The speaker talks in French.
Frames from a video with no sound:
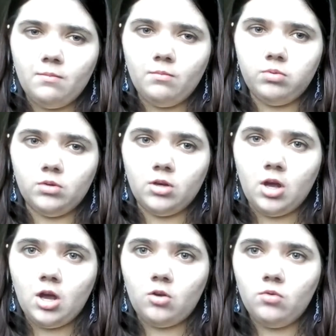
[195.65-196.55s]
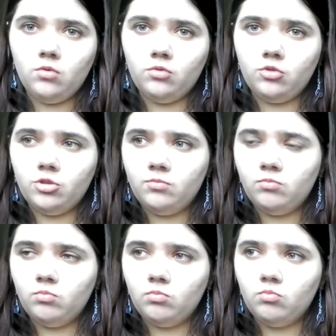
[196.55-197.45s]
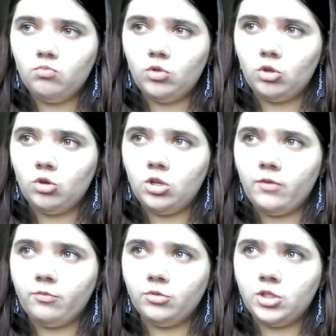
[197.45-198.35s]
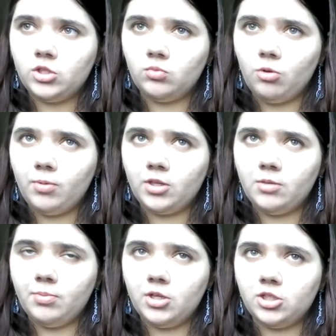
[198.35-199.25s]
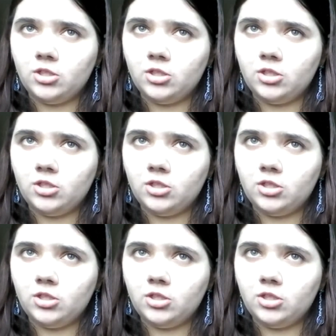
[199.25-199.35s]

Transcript: Bon, Arlong, quand il a fondé son propre équipage,